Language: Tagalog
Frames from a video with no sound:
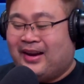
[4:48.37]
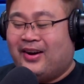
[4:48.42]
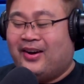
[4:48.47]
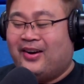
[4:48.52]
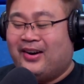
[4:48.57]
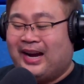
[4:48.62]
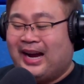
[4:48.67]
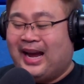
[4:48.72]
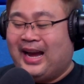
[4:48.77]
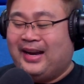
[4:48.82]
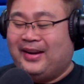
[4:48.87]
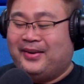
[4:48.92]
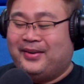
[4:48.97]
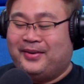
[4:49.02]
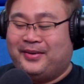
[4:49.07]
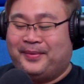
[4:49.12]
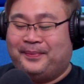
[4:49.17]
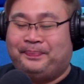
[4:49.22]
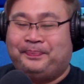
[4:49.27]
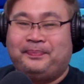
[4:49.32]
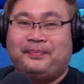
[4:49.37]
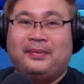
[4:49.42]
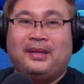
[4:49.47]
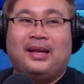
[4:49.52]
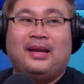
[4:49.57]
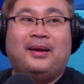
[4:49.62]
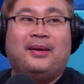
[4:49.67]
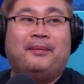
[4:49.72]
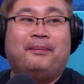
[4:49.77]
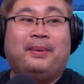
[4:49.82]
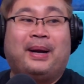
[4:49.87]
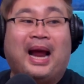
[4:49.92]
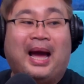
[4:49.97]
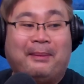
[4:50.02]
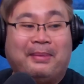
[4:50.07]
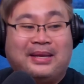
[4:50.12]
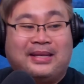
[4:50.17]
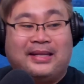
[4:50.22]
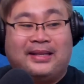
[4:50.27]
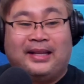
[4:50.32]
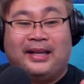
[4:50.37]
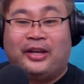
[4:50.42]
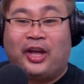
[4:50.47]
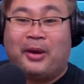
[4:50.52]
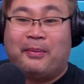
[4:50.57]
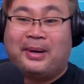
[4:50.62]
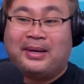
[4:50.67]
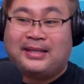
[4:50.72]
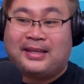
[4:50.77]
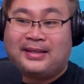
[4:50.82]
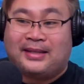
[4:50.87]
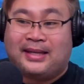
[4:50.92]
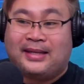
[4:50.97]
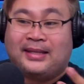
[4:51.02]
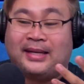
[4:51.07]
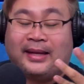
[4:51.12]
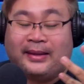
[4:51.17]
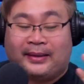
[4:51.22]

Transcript: Oo nga, no? Promise, hindi kayo magsisisi.